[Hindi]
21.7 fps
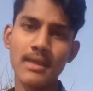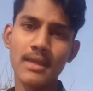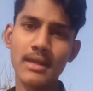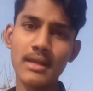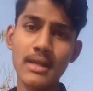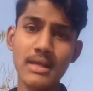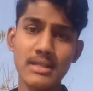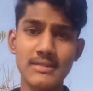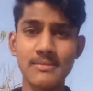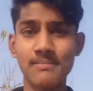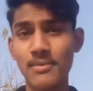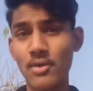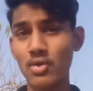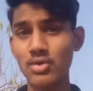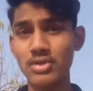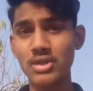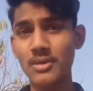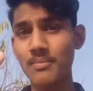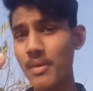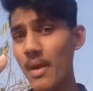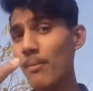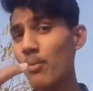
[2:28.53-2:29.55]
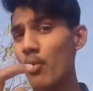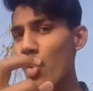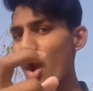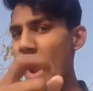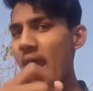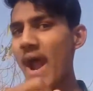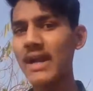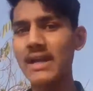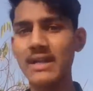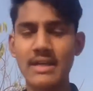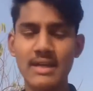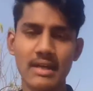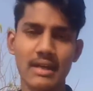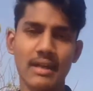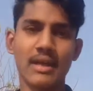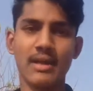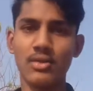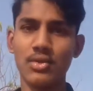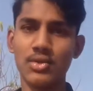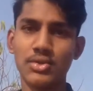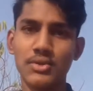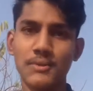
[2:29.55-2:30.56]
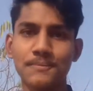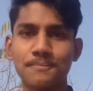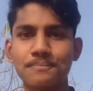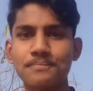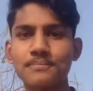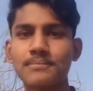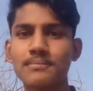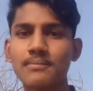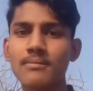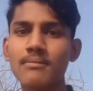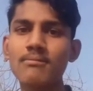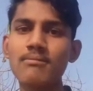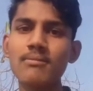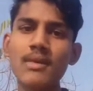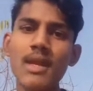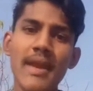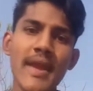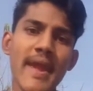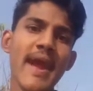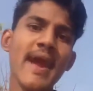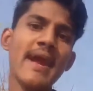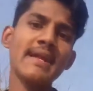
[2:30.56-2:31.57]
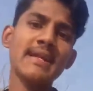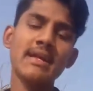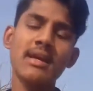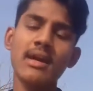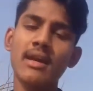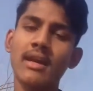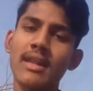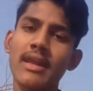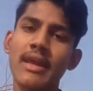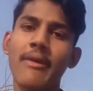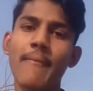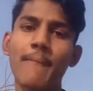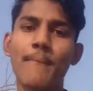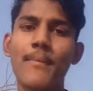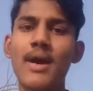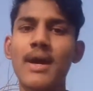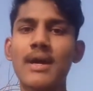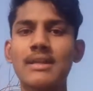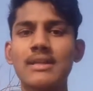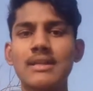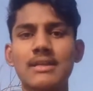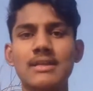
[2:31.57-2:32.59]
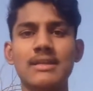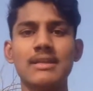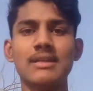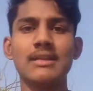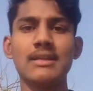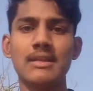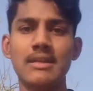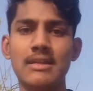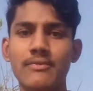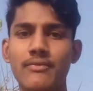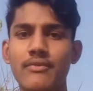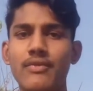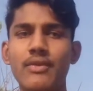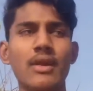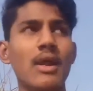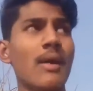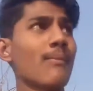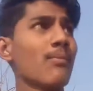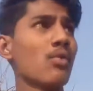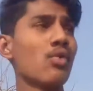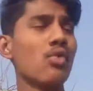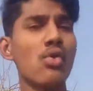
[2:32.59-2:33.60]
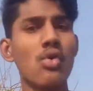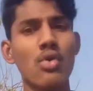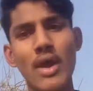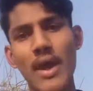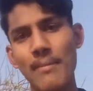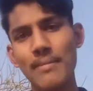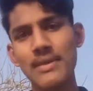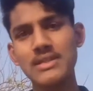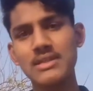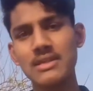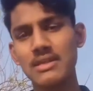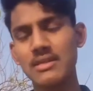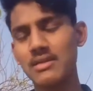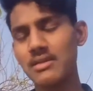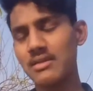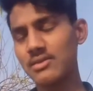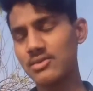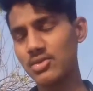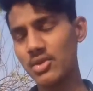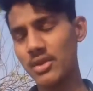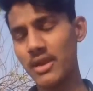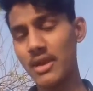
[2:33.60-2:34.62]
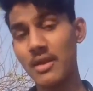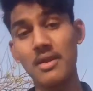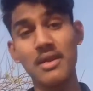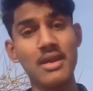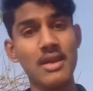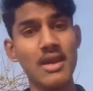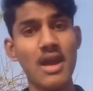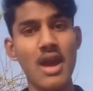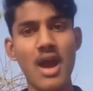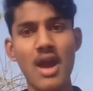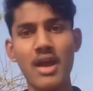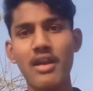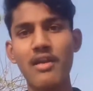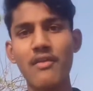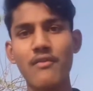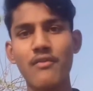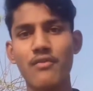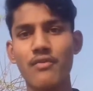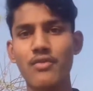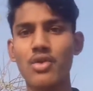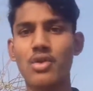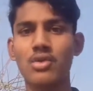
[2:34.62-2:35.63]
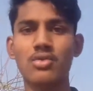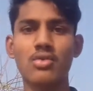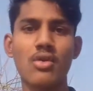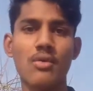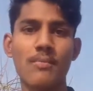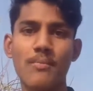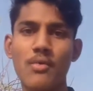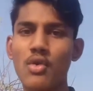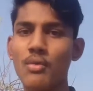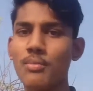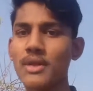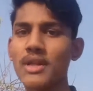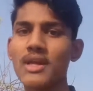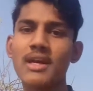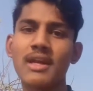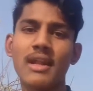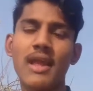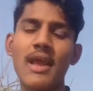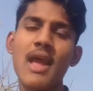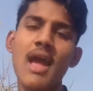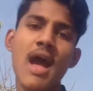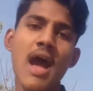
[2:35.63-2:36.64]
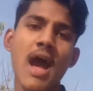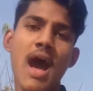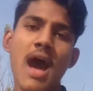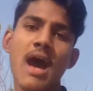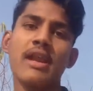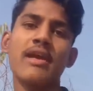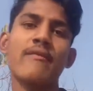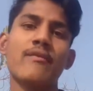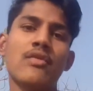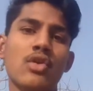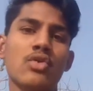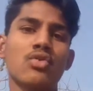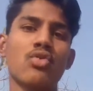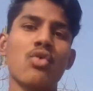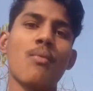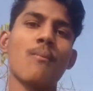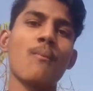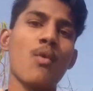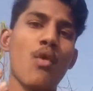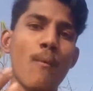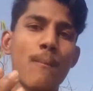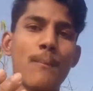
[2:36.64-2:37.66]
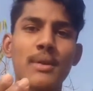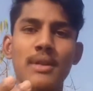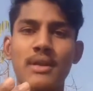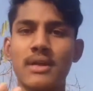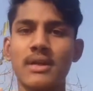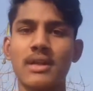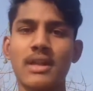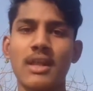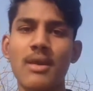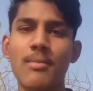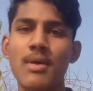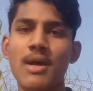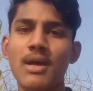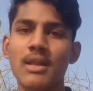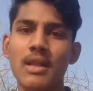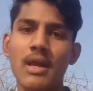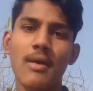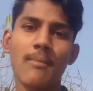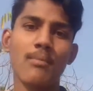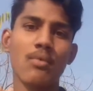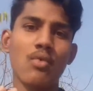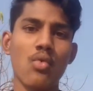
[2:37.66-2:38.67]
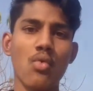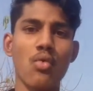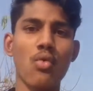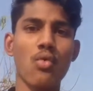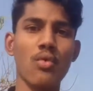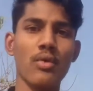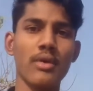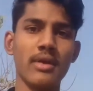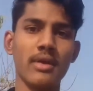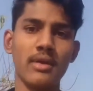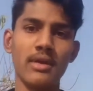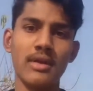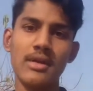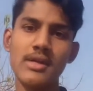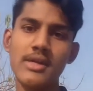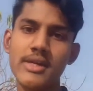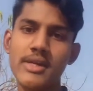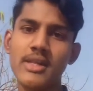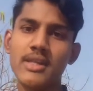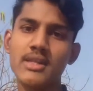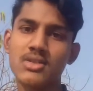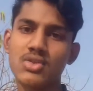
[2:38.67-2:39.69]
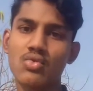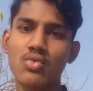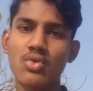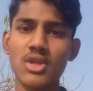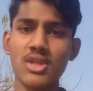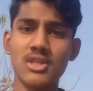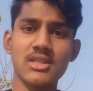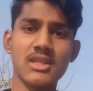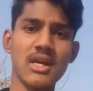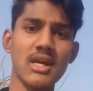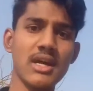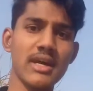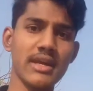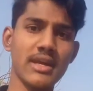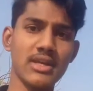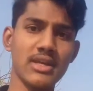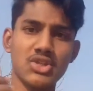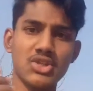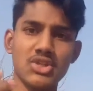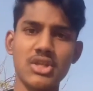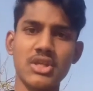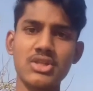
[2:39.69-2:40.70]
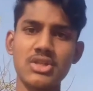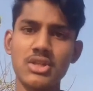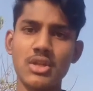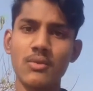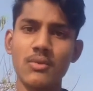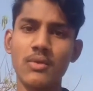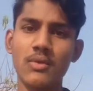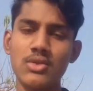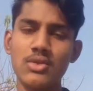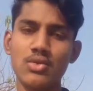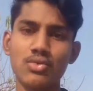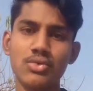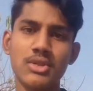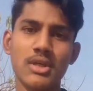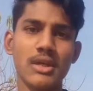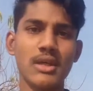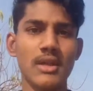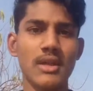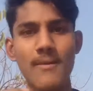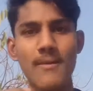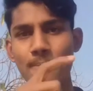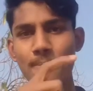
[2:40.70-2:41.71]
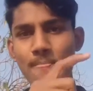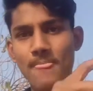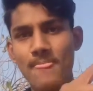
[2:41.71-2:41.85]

इंडेक्स ब्राउज़र में आपको ऐड करना है दोस्तों ऐड करने के बाद फिर आपको एमेज सॉरी आर एफ डॉट कॉम ओपन करना है आर एफ डॉट कॉम ओपन करने के बाद आपको एडिट दिस कुकीज़ का एक्सटेंशन यूज़ करके